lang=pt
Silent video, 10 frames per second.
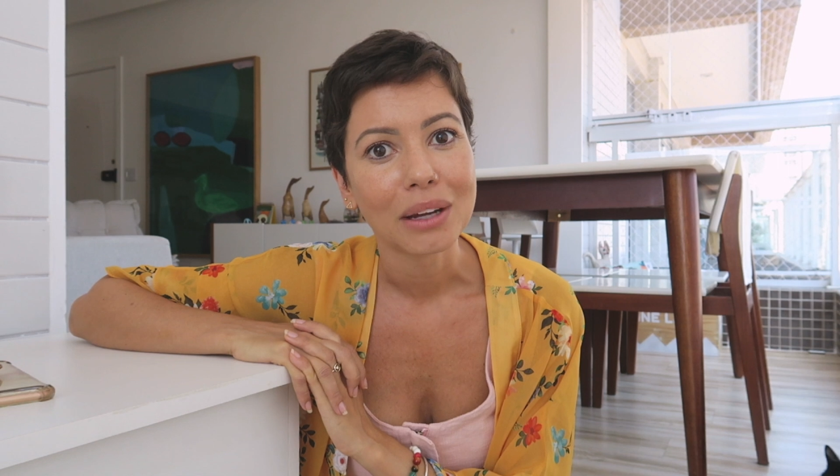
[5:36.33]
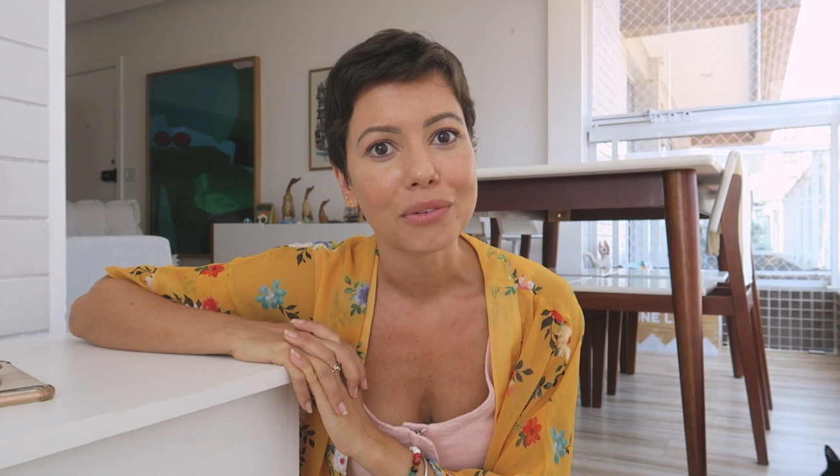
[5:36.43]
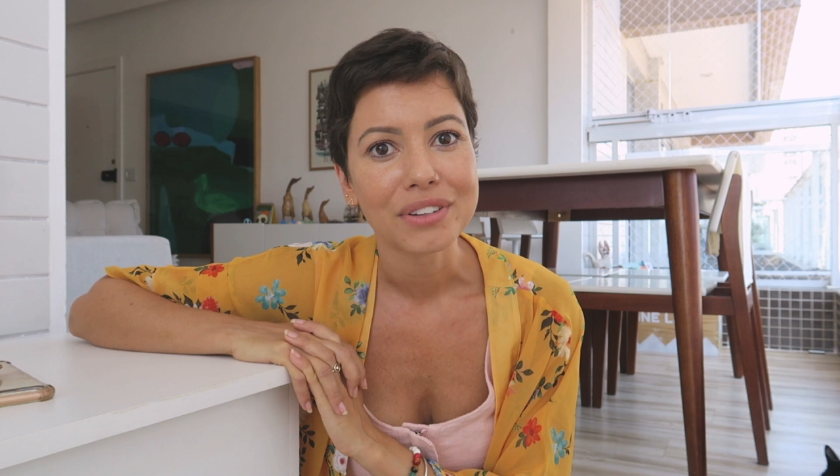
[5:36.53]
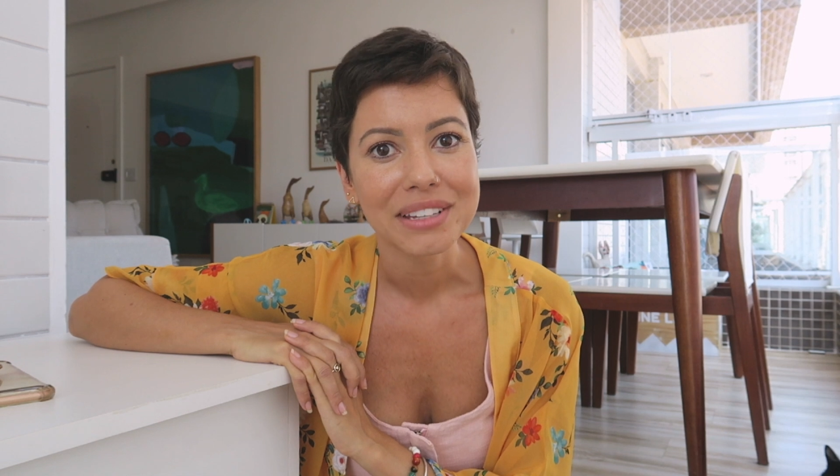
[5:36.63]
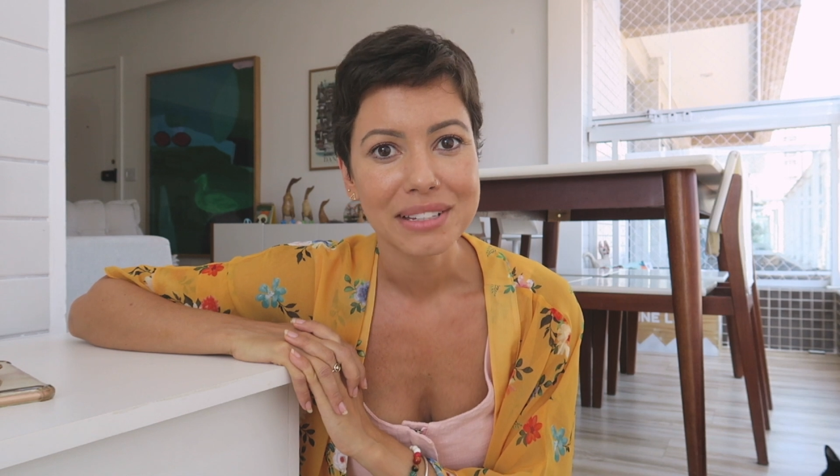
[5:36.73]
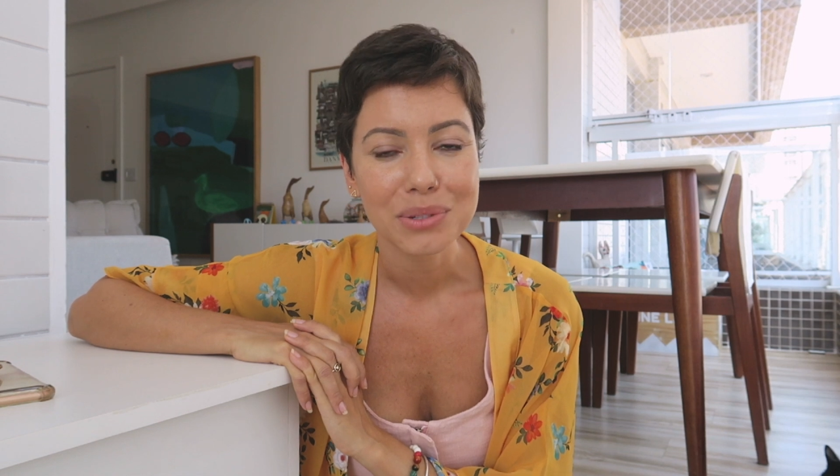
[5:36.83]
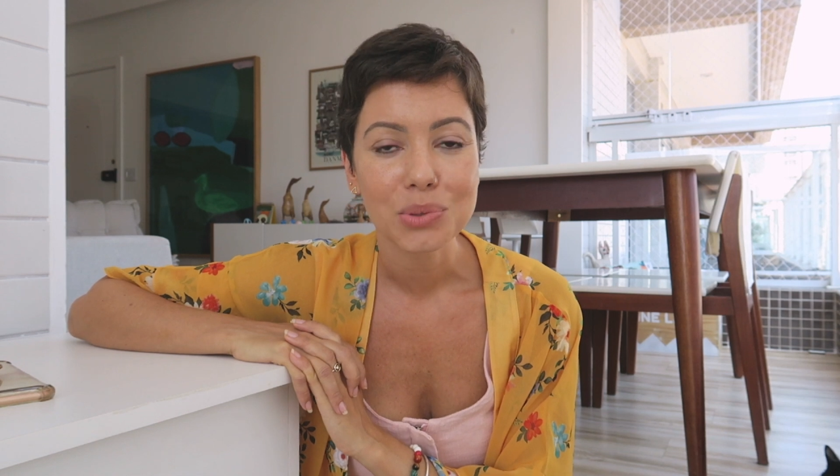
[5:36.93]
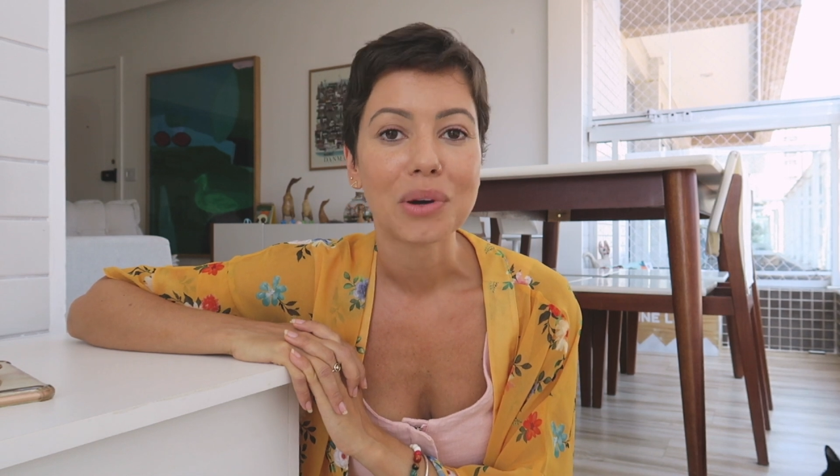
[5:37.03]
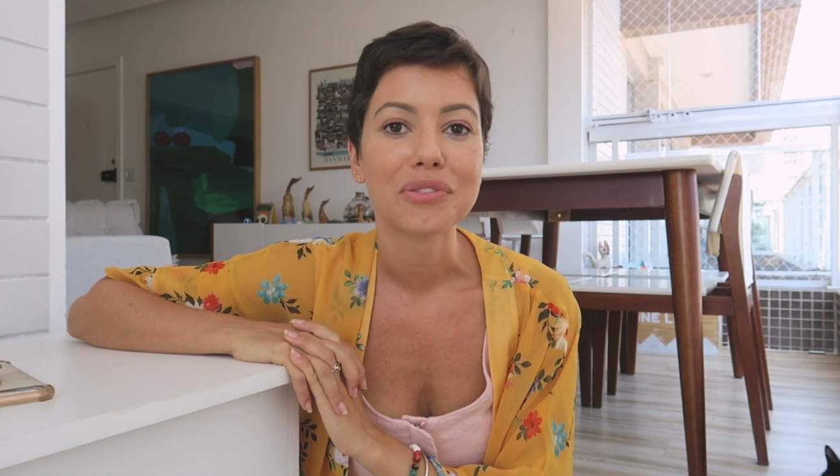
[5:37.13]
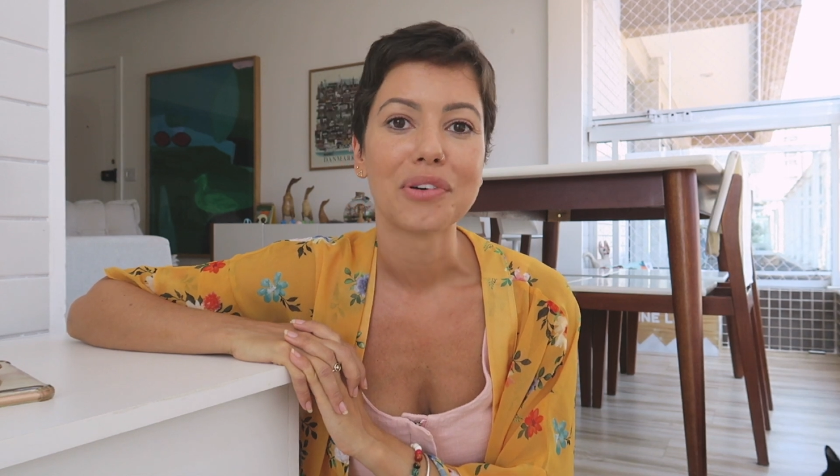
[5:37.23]
Talvez a
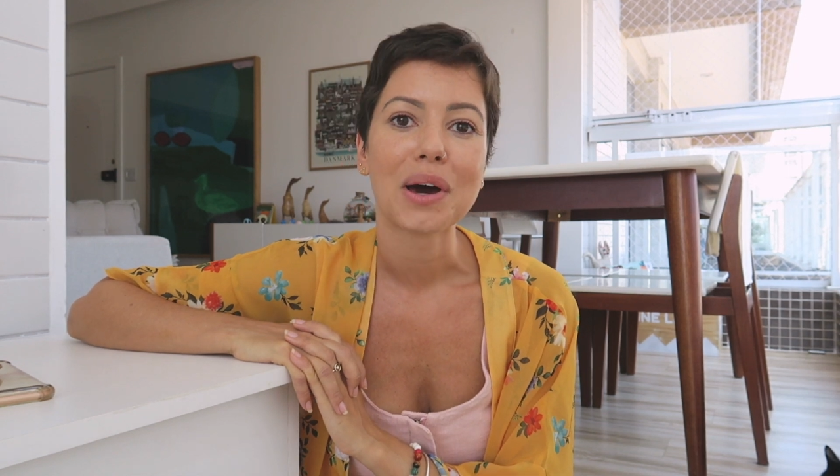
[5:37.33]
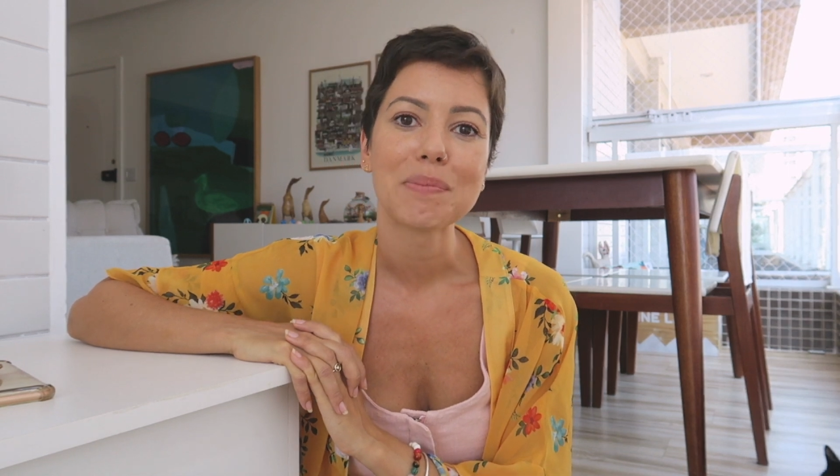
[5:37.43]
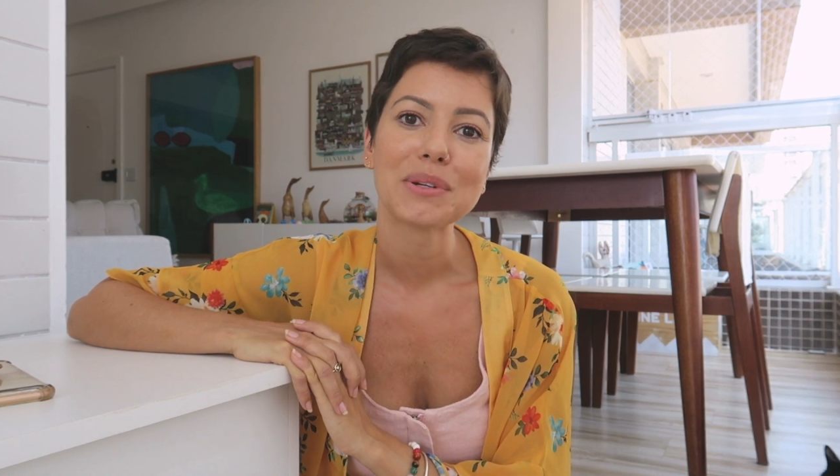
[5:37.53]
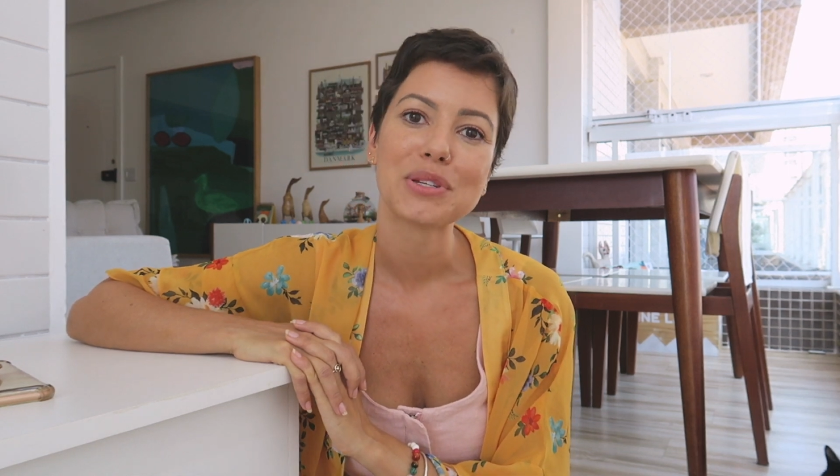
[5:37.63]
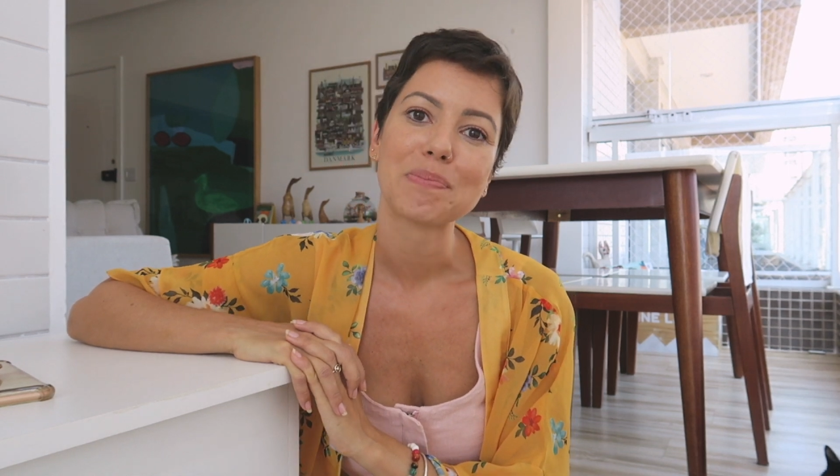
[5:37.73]
sua forma